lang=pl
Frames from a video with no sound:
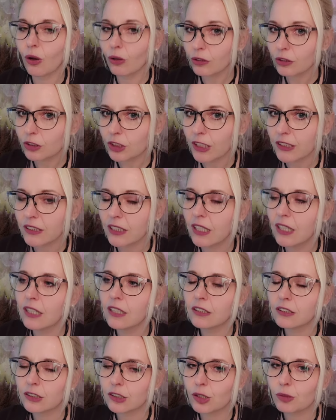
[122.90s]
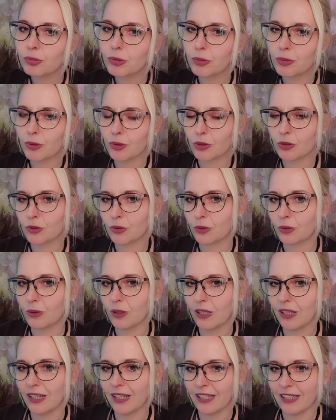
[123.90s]
odszedł, tylko po prostu
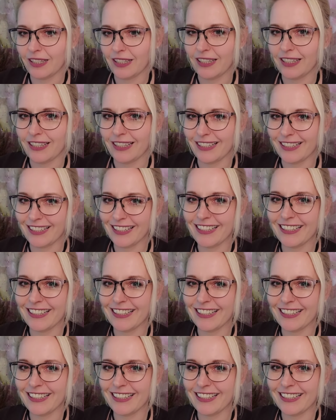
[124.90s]
e,